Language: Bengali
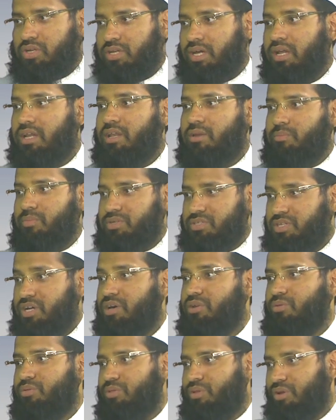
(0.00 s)
এটা আল্লাহর মাস
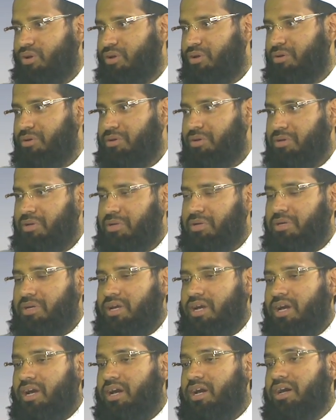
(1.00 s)
শাহরুল্লাহ
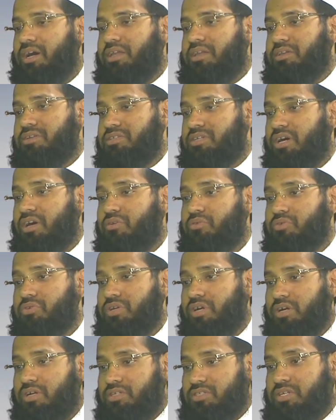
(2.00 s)
আর শাহরু
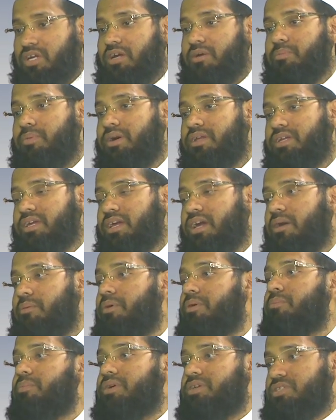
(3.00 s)
শাহবানকে
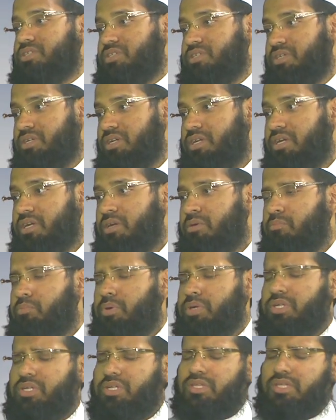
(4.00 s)
আমার মাস
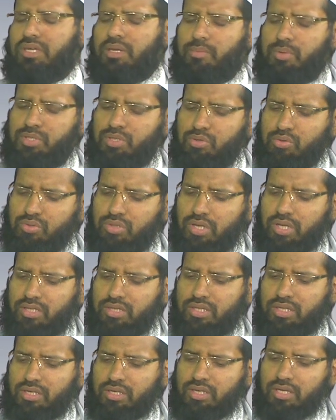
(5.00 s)
বেশি থেকে বেশি রোজা
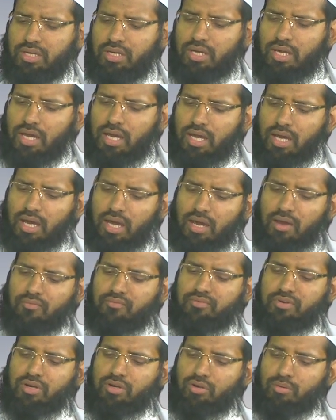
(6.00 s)
রাখতেন
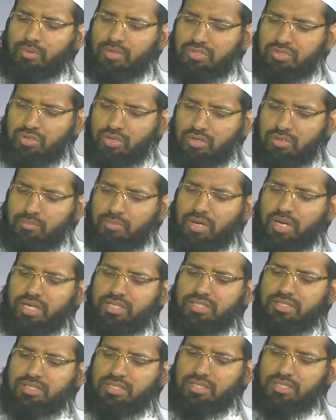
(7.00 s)
আফটার রমাজন মা
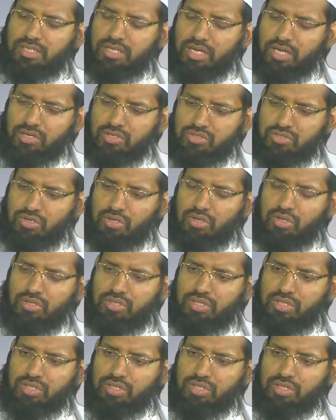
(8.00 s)
আয়সা সিদ্দিকা রাজি আল্লাহ